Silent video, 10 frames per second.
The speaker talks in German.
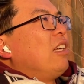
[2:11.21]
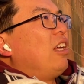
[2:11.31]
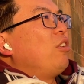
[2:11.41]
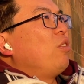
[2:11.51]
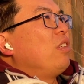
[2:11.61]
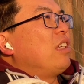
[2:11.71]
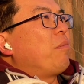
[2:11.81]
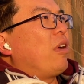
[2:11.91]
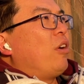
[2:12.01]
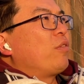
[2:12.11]
Also ich
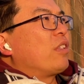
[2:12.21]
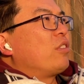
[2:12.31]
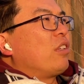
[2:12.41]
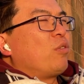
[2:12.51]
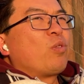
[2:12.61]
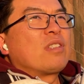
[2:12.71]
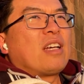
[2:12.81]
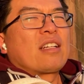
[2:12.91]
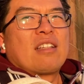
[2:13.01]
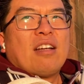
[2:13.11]
habe ja oft genug
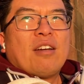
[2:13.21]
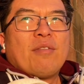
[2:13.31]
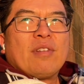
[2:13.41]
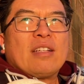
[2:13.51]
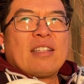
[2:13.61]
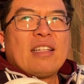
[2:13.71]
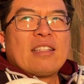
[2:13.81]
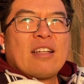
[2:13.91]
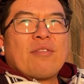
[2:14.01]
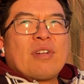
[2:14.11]
gesagt, äh, dass
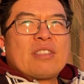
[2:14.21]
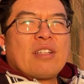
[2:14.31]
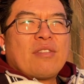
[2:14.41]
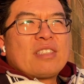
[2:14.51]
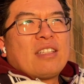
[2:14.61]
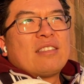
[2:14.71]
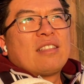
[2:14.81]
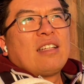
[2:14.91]
ich, äh, was, äh, was das